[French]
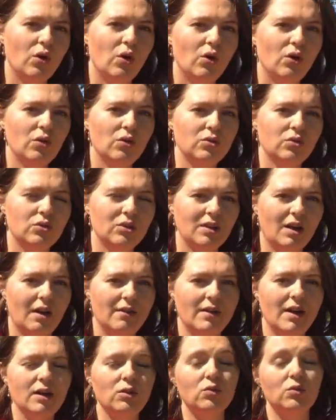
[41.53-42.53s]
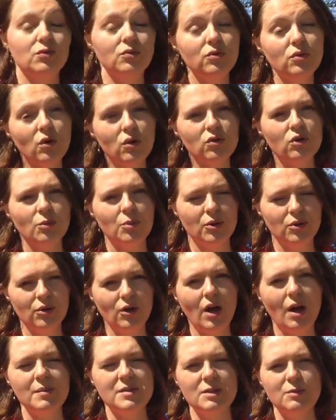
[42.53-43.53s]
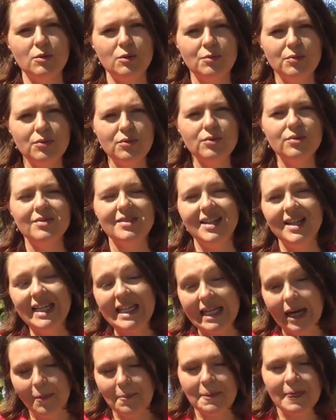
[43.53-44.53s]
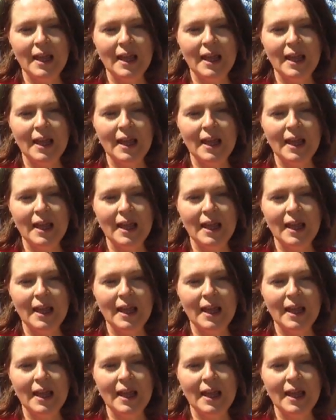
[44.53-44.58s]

rend notre travail de futur entrepreneur un petit peu plus délicat.